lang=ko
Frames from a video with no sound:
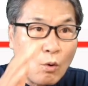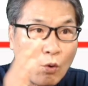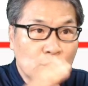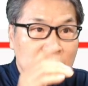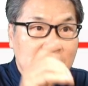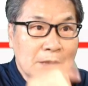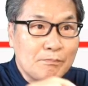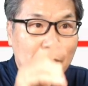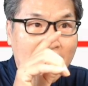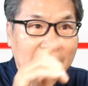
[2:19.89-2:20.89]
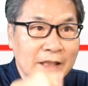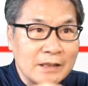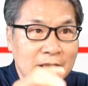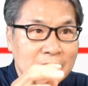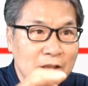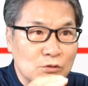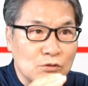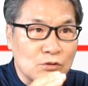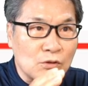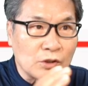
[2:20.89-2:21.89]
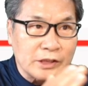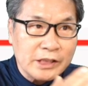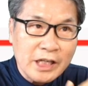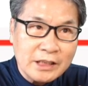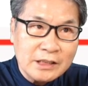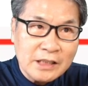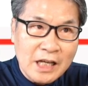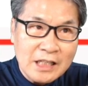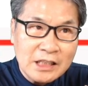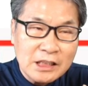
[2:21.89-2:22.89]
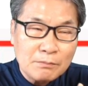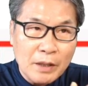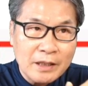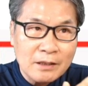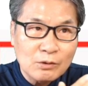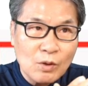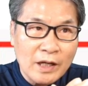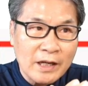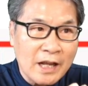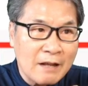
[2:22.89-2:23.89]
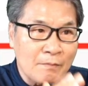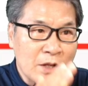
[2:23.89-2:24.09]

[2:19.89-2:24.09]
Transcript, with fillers: 오늘 18일을 기준으로 최근에 28일 동안에